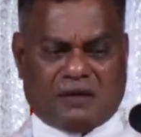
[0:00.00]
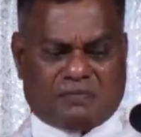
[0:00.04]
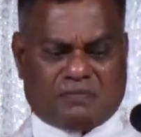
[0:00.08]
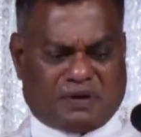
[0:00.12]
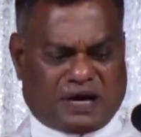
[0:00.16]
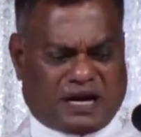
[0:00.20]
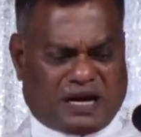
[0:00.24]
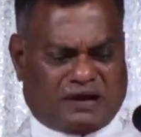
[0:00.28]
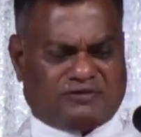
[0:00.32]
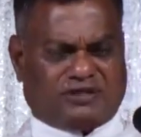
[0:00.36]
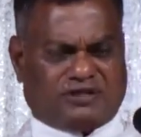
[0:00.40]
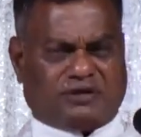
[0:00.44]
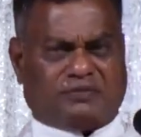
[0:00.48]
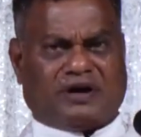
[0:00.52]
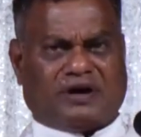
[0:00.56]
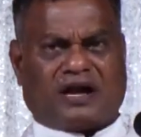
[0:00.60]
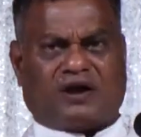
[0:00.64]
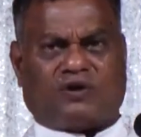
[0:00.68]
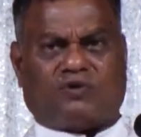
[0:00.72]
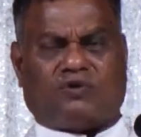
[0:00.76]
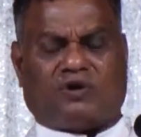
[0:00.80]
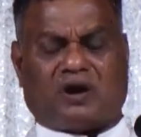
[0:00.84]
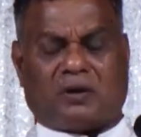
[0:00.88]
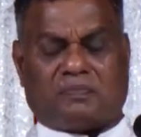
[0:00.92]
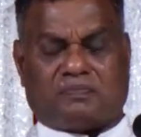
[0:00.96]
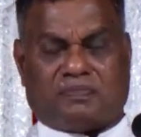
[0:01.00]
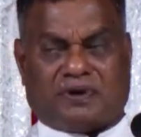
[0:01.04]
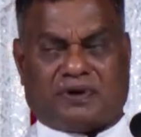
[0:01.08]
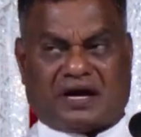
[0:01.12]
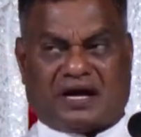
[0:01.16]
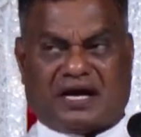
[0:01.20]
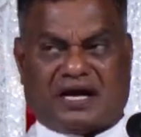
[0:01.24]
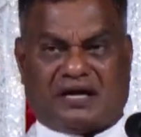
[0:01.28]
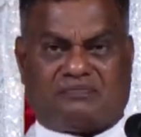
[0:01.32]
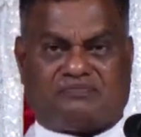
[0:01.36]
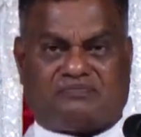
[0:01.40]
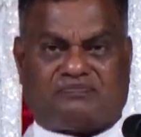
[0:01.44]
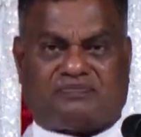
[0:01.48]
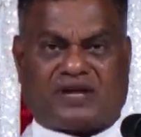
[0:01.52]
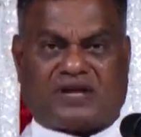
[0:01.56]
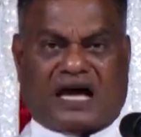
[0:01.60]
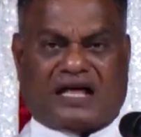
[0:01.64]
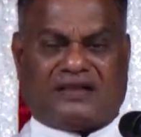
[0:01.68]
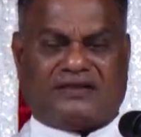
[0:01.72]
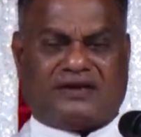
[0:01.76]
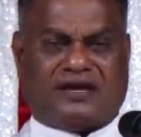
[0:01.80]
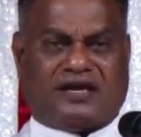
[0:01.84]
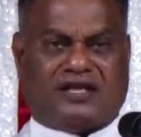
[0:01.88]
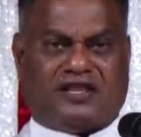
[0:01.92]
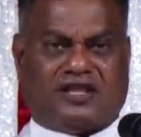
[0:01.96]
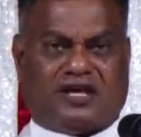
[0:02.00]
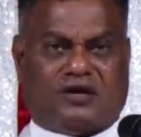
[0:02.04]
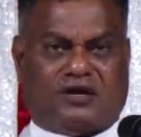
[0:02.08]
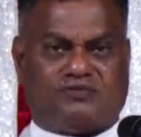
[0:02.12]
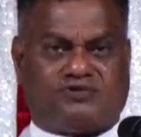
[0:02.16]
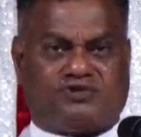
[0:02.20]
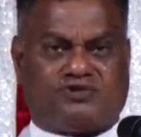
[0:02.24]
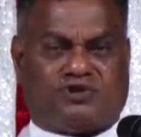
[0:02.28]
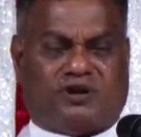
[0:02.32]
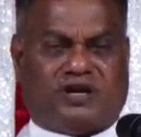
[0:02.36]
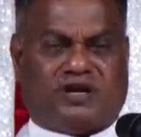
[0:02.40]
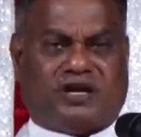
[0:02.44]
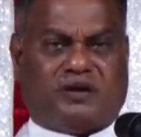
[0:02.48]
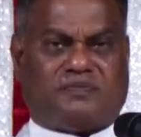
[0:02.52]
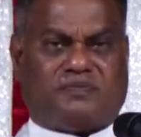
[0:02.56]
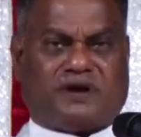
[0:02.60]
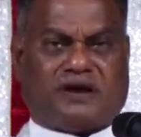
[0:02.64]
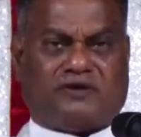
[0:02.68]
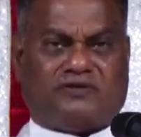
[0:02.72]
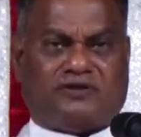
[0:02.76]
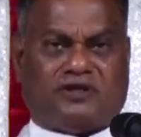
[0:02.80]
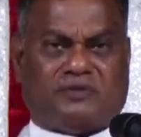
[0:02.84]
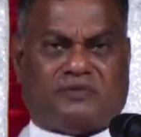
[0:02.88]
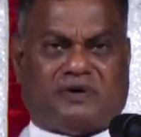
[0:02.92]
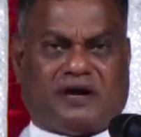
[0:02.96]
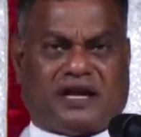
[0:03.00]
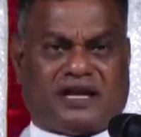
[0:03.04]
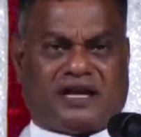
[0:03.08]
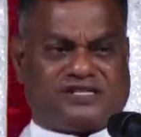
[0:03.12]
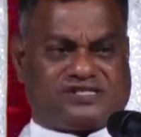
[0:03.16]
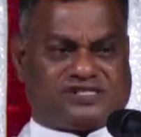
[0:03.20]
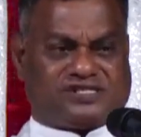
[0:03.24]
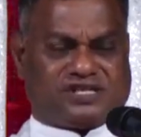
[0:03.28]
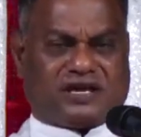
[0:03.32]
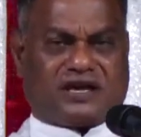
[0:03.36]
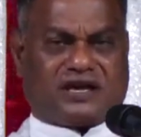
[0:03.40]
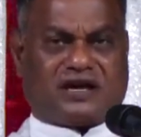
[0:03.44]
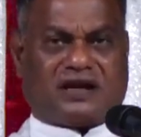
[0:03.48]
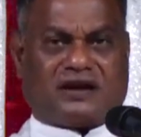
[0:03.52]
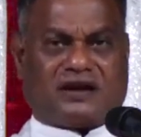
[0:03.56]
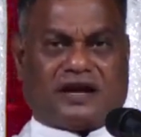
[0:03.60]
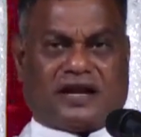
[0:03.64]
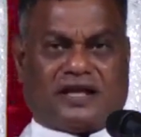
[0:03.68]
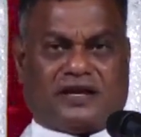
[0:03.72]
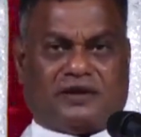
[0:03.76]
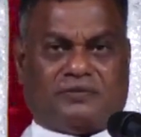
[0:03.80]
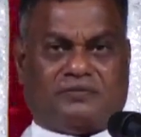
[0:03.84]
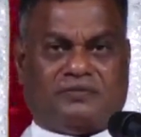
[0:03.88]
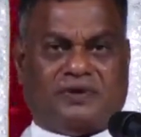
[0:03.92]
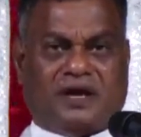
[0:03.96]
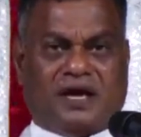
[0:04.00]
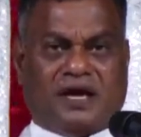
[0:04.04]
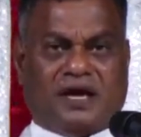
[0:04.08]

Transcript: பலவிதமான குழப்பங்கள் அதை இதையும் சொல்லி பலவிதமான சிக்கல்களையும்